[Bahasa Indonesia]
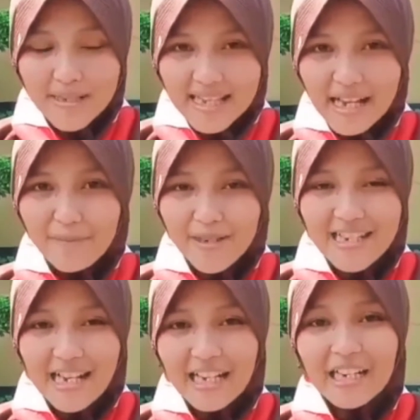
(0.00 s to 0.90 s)
bisa
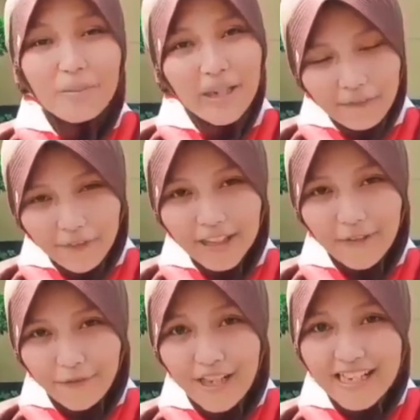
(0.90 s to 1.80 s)
berjalan lebih
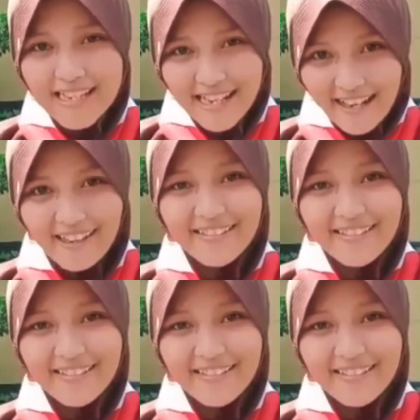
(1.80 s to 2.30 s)
efektif dari sekarang.